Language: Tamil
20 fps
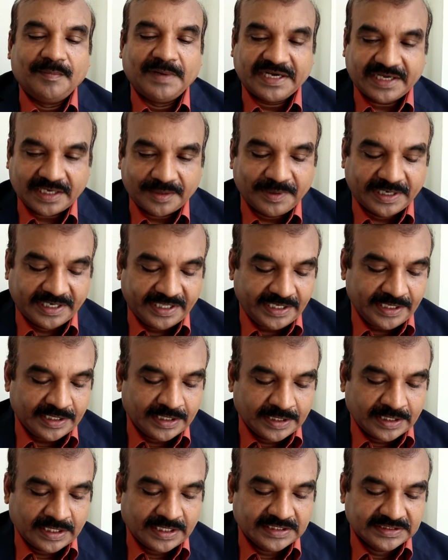மற்றபடி
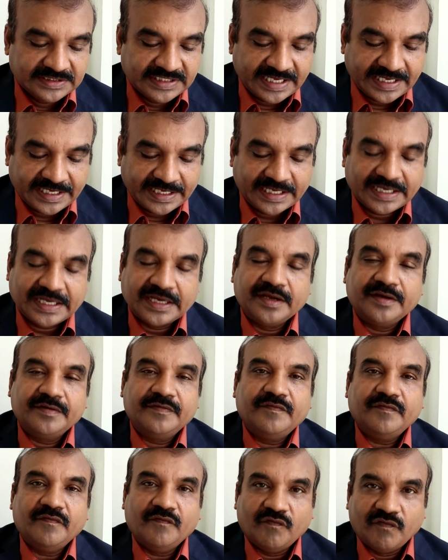இந்த
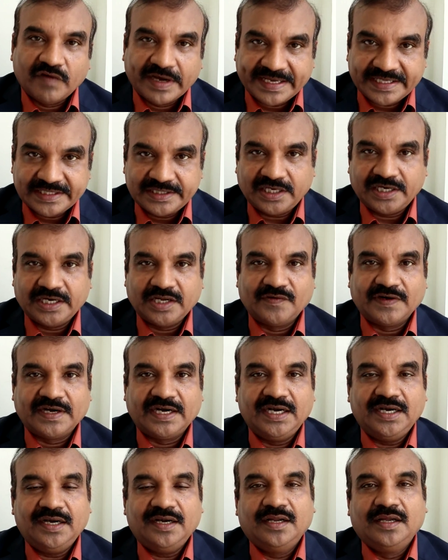
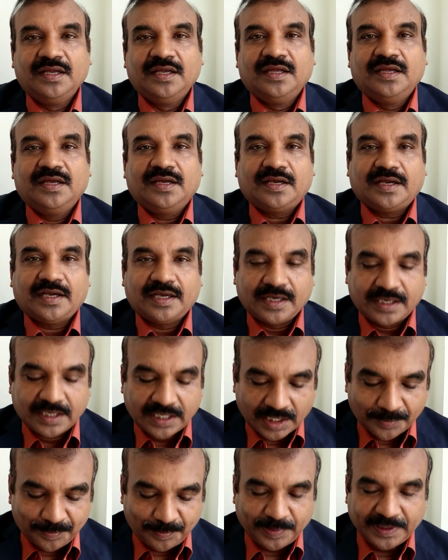வயதானவர்கள்
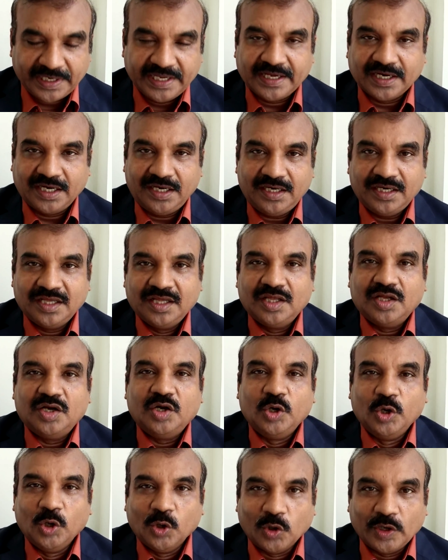கர்ப்பிணிகள்
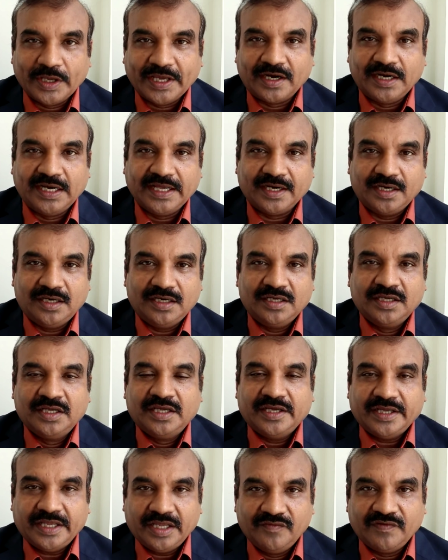நோயாளிகள்
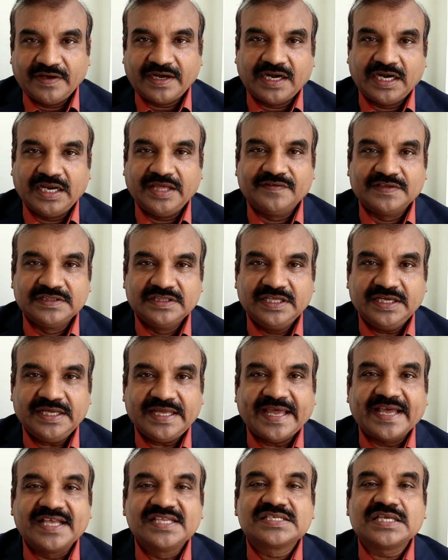இவர்களை வந்து
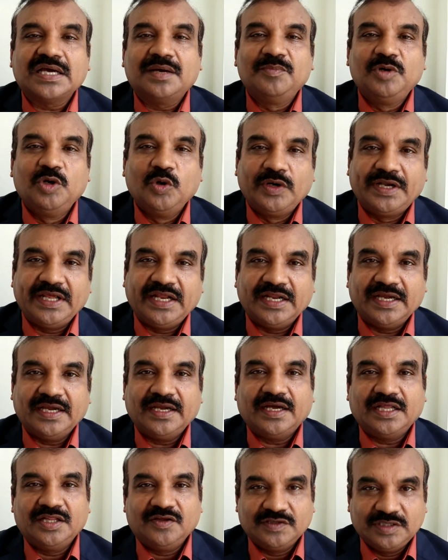எக்ஸாம் டியூட்டியில்
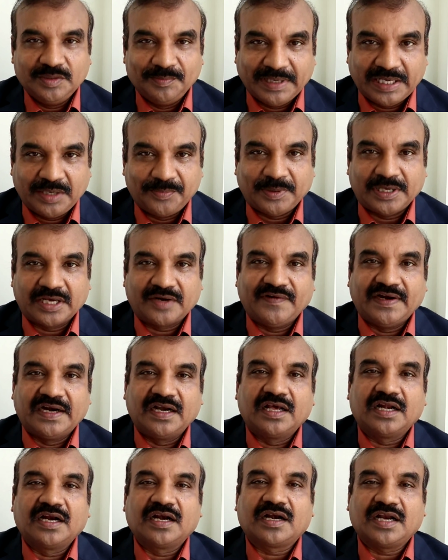அது வந்து
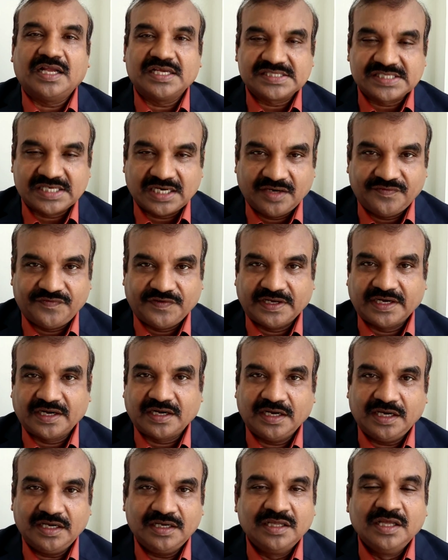மேற்பார்வையாளர் இருக்கலாம் ஸ்டாஃபாக
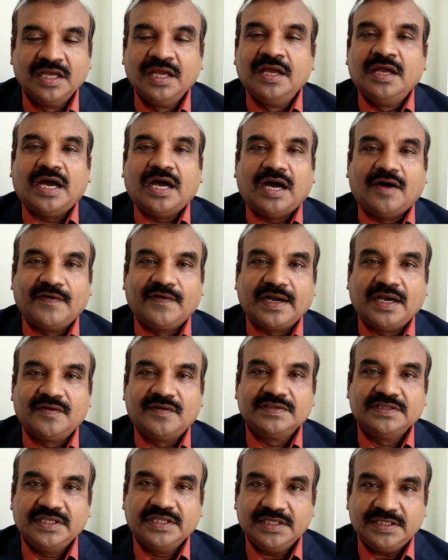இருக்கலாம்
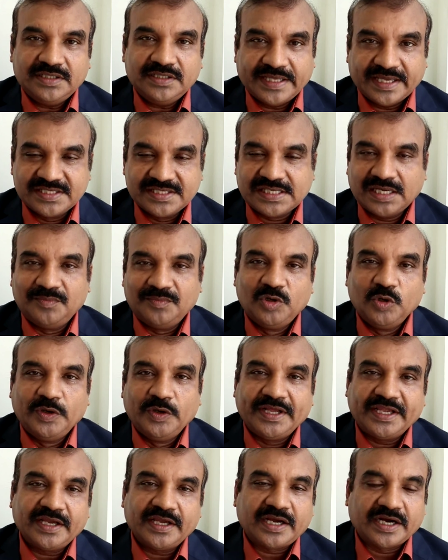அவர்களை வந்து எக்ஸாம்
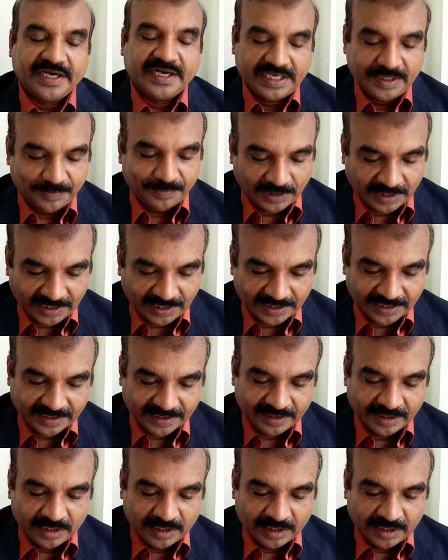டியூட்டிக்கு கண்டிப்பாக